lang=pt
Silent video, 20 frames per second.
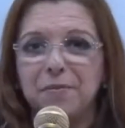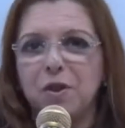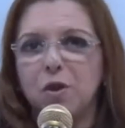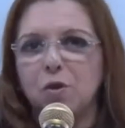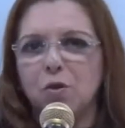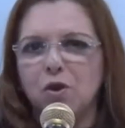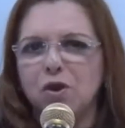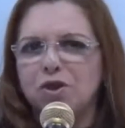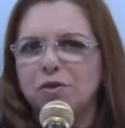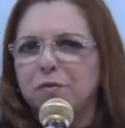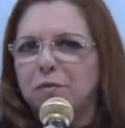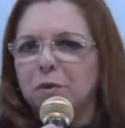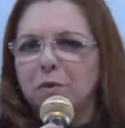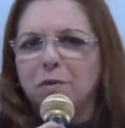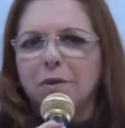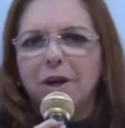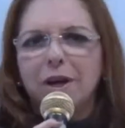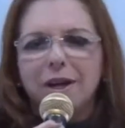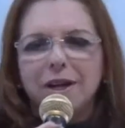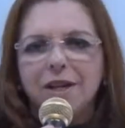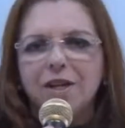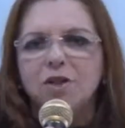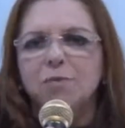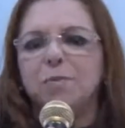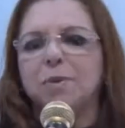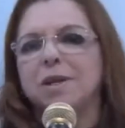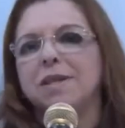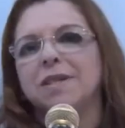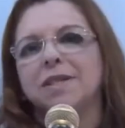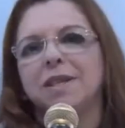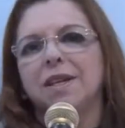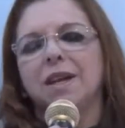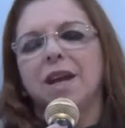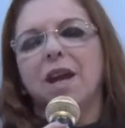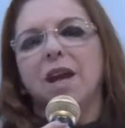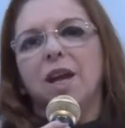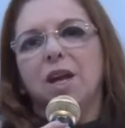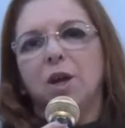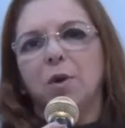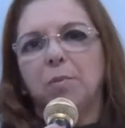E hoje foi um grande prazer
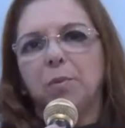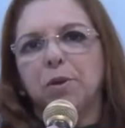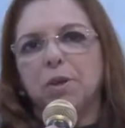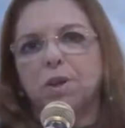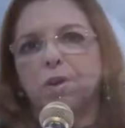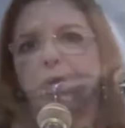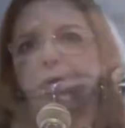eu poder